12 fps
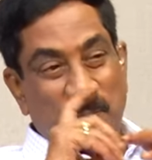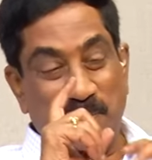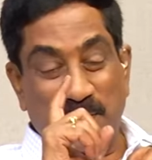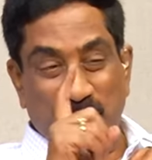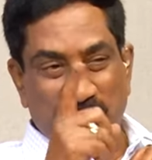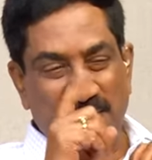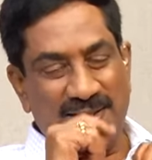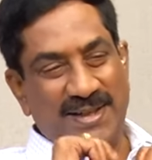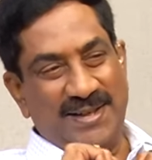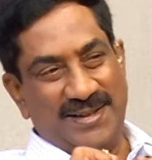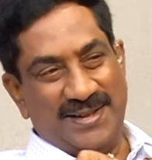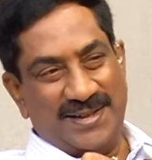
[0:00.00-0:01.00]
ఒక
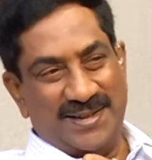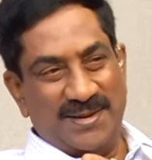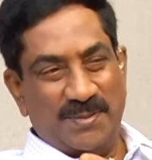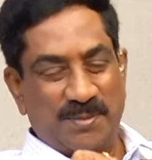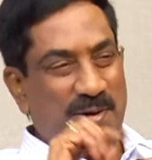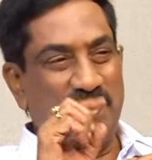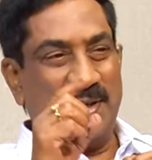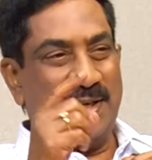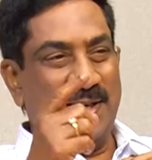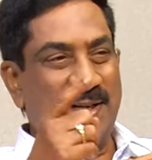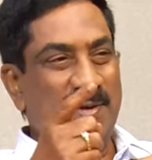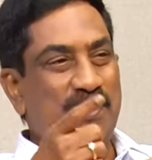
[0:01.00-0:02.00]
మనిషిని మామూలుగా
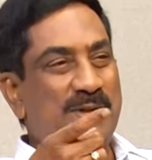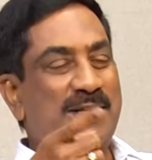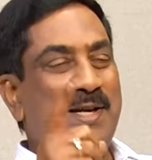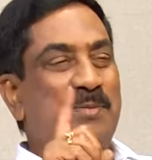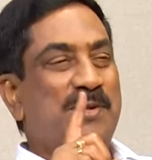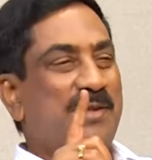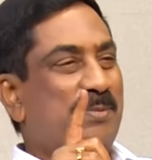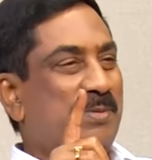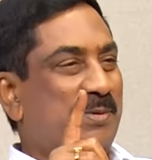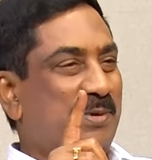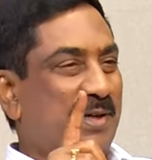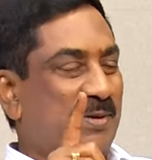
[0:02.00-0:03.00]
ఏంటంటే ఒకసారి
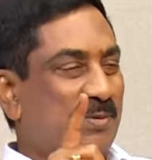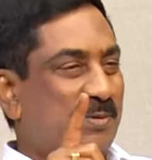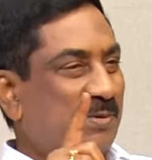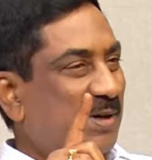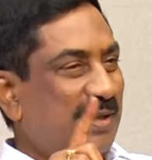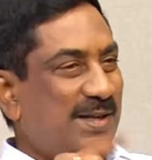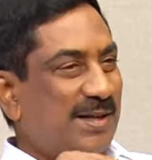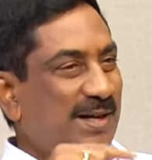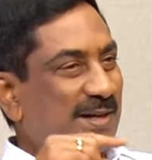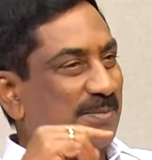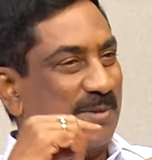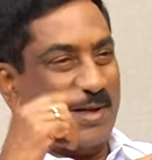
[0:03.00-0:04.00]
మోసపోగలము
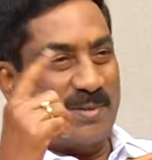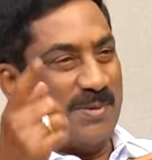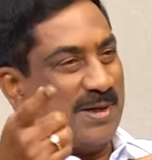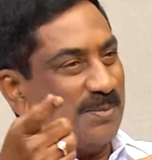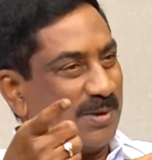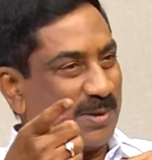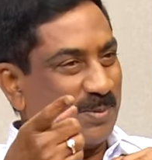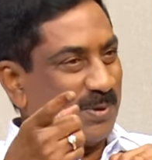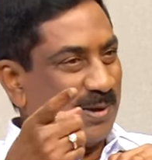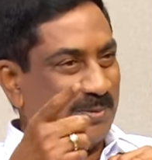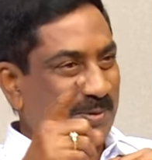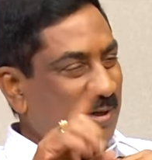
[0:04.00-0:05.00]
అంతేగాని మళ్ళీ మళ్ళీ
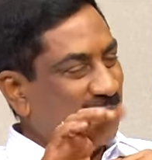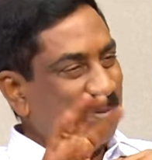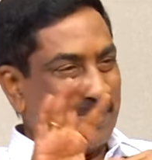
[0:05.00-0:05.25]
మోసపోలేము అనేది